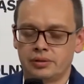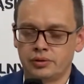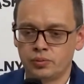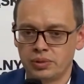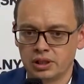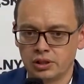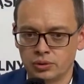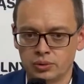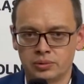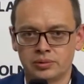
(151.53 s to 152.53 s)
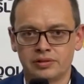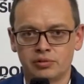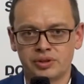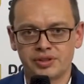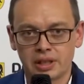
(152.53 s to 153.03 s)
subregionu
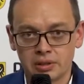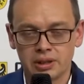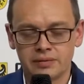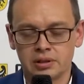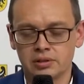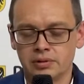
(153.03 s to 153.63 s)
wałbrzyskiego, dawnego